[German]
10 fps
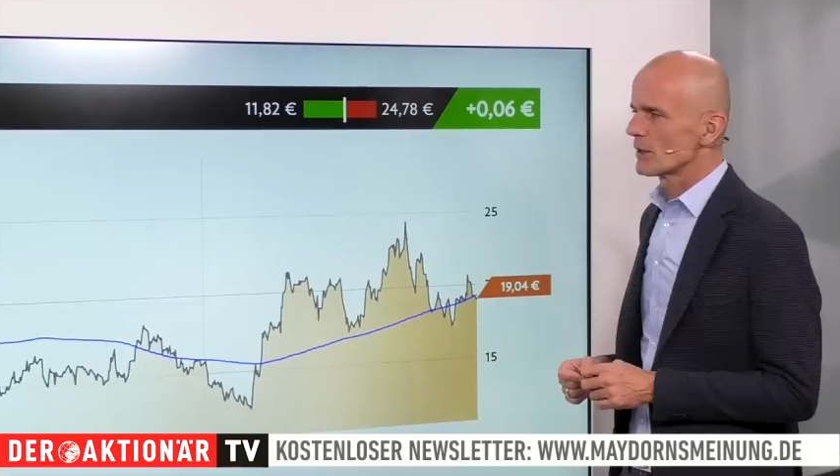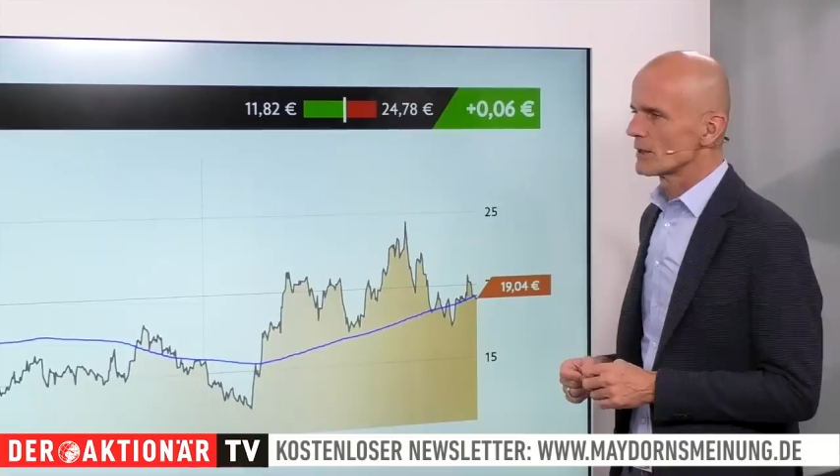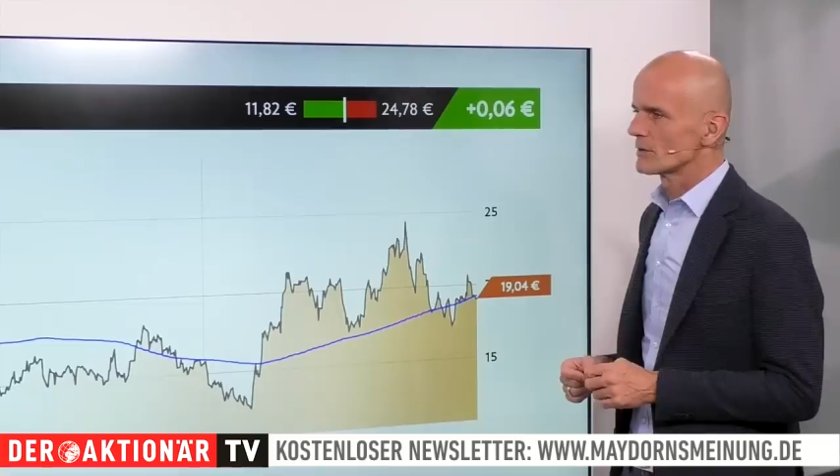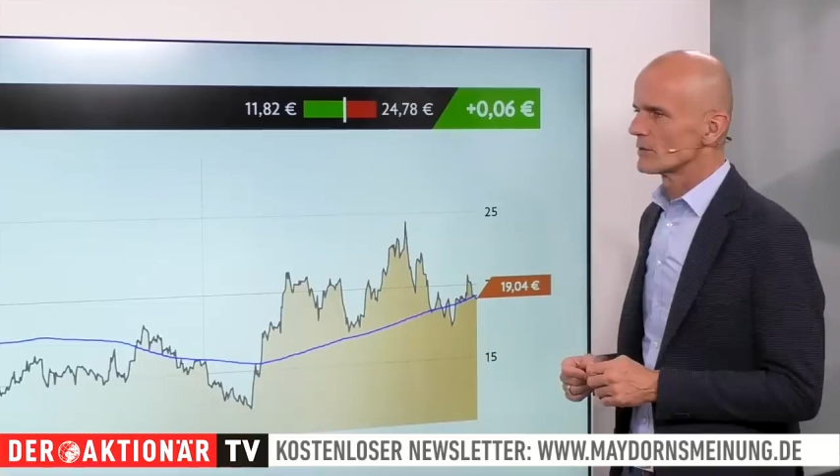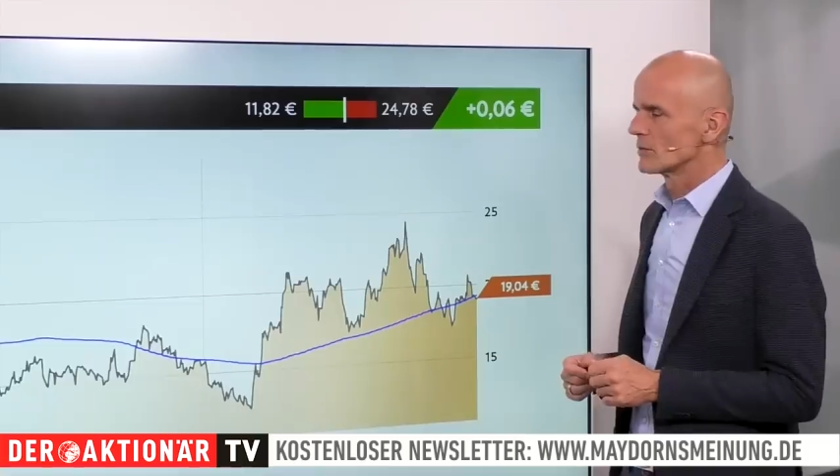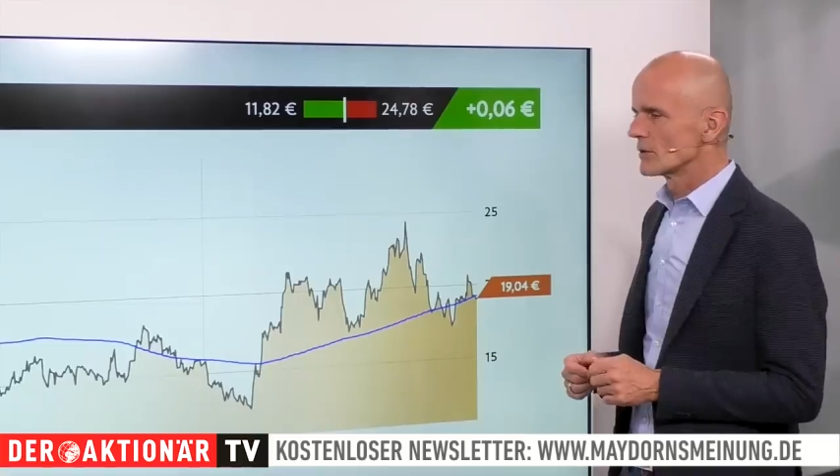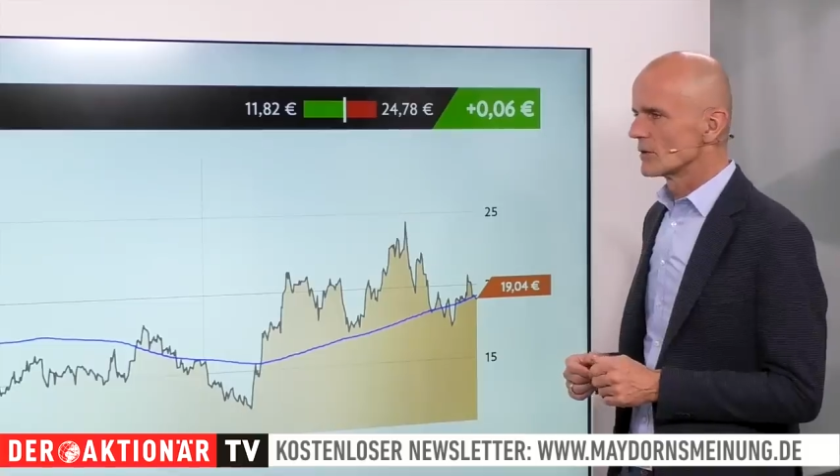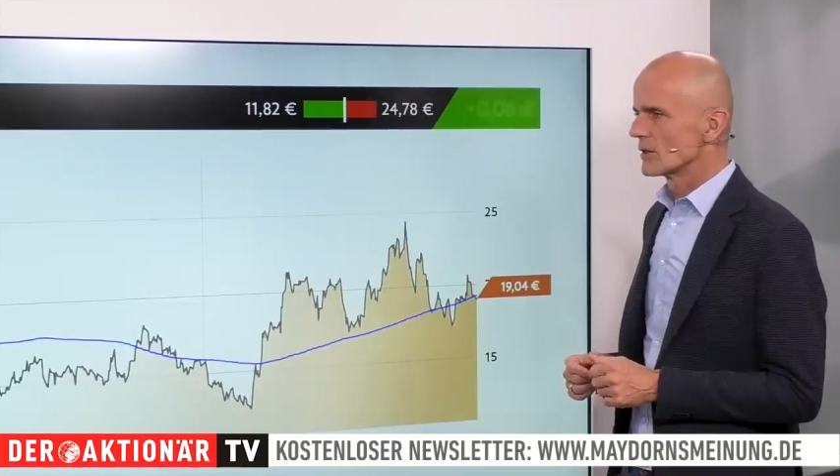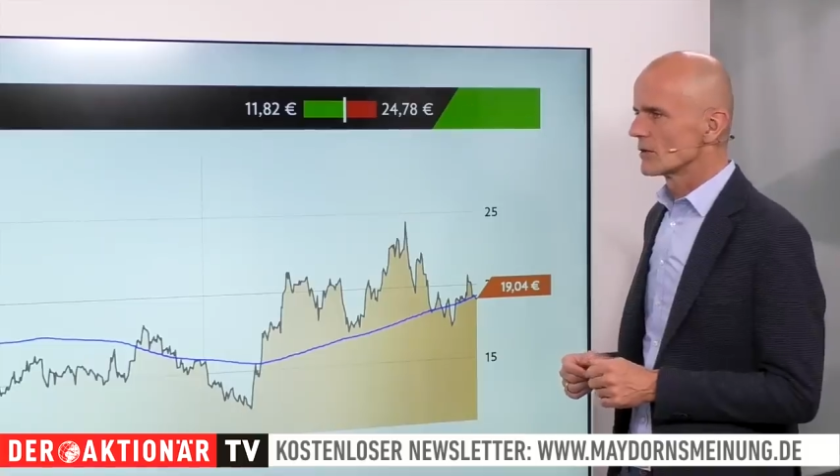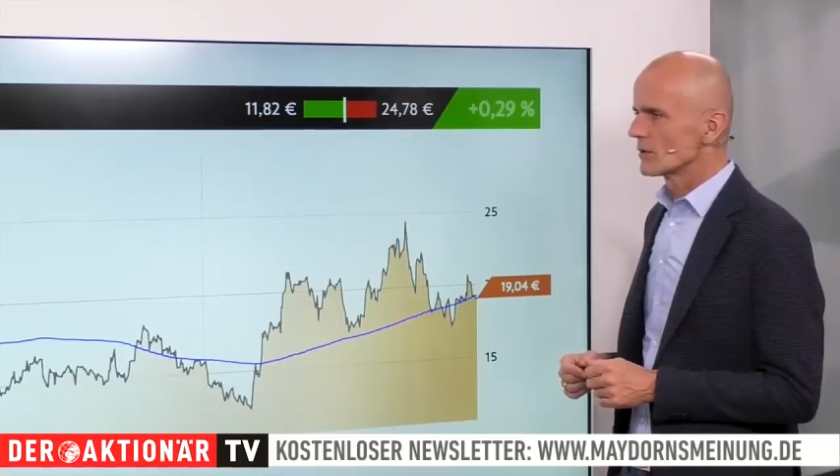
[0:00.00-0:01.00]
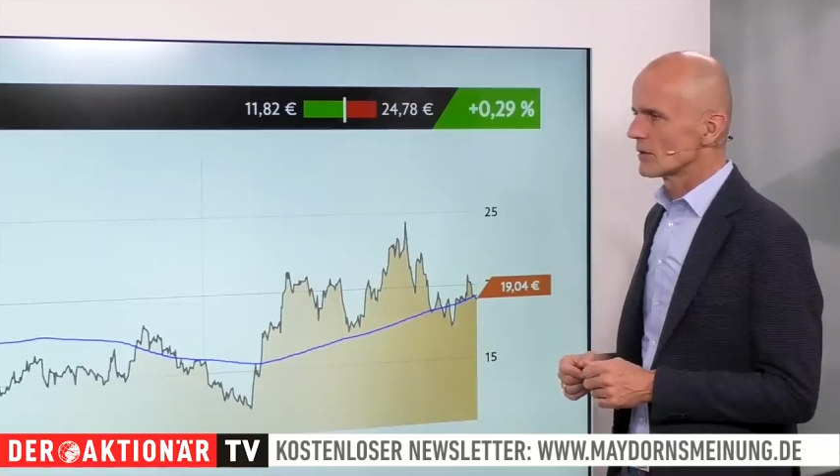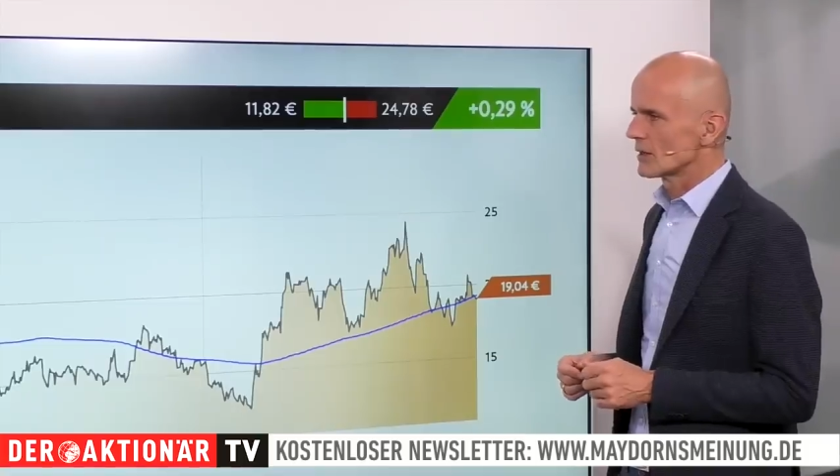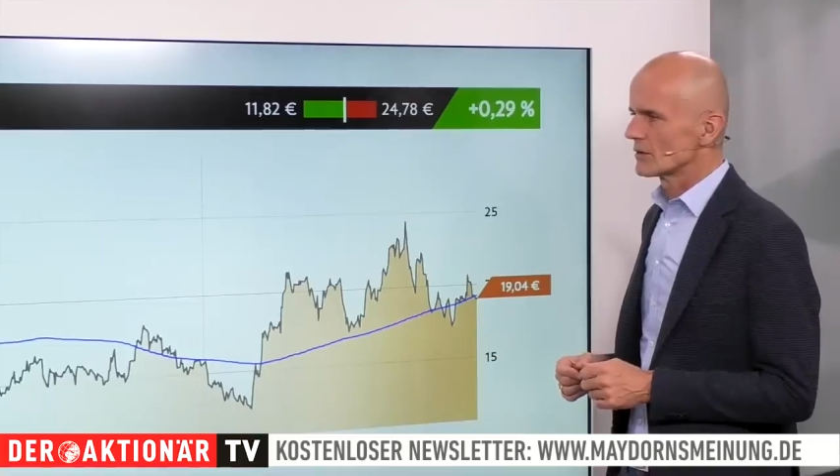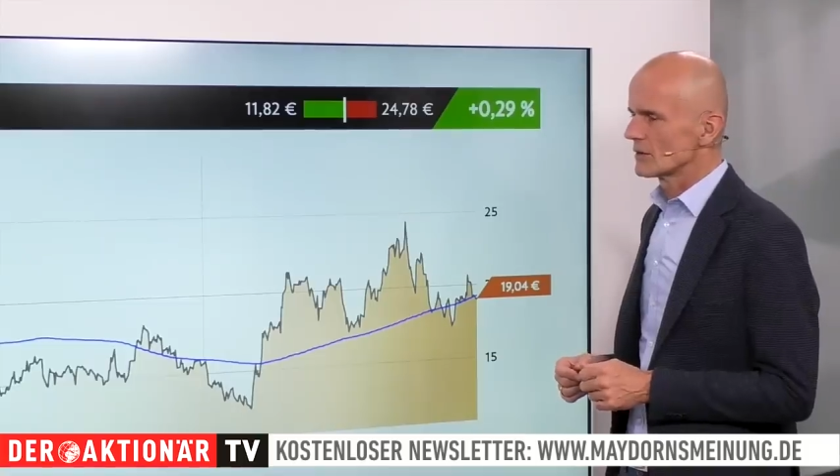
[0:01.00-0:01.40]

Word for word: Preis, der,